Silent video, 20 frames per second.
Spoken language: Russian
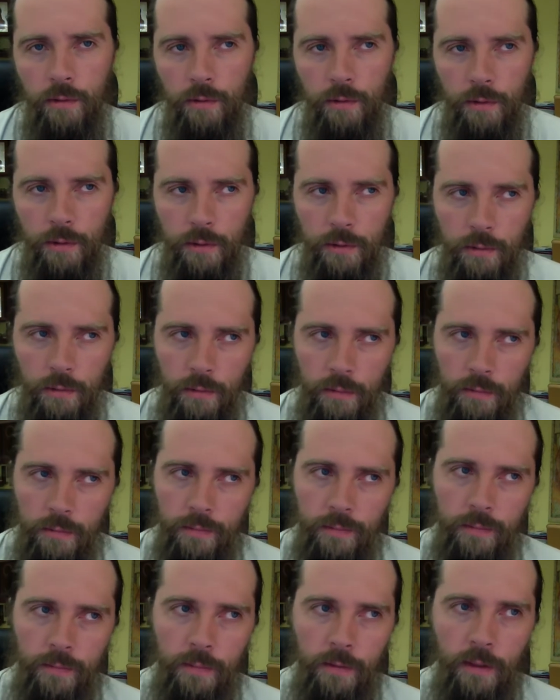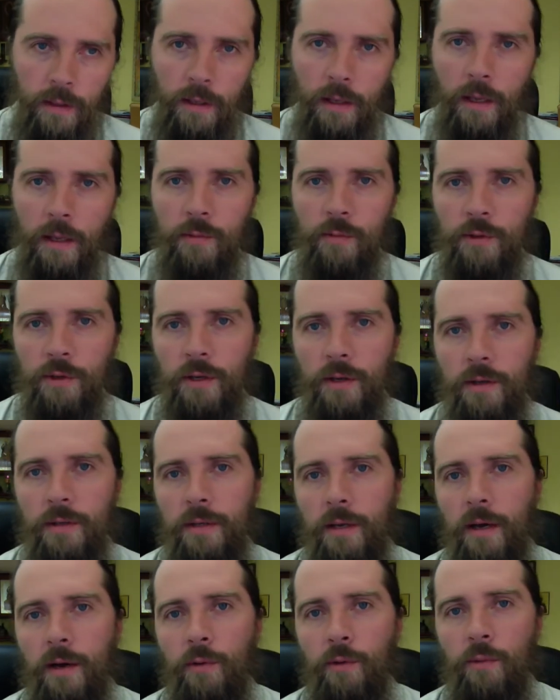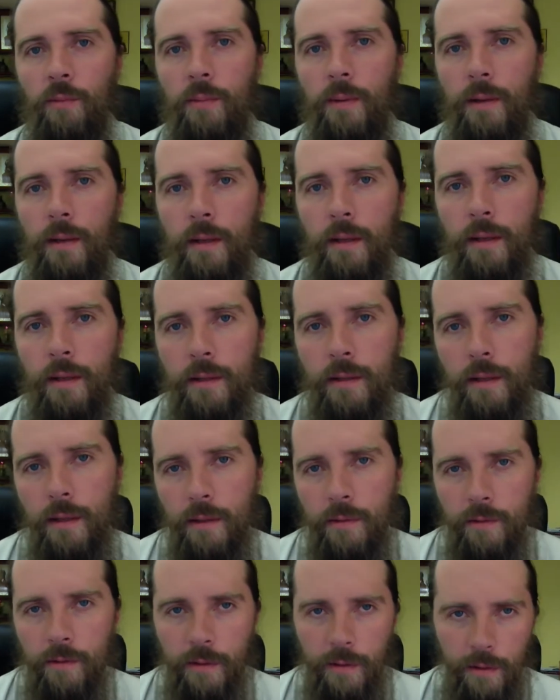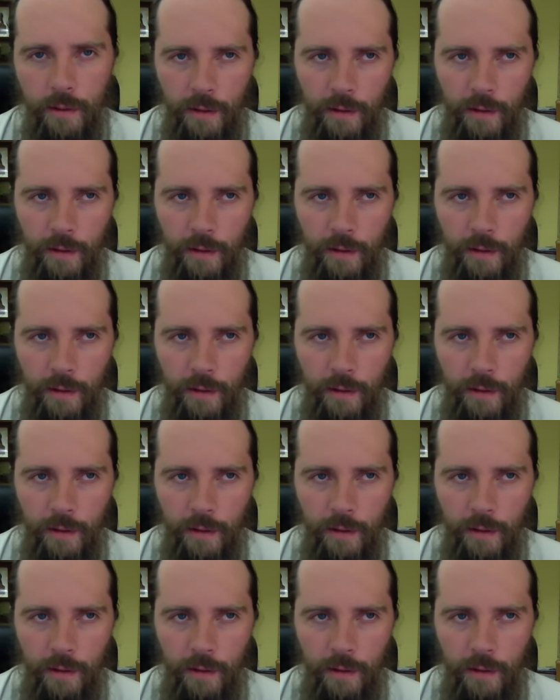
То есть, ну, я немножко эти огрубел так вот,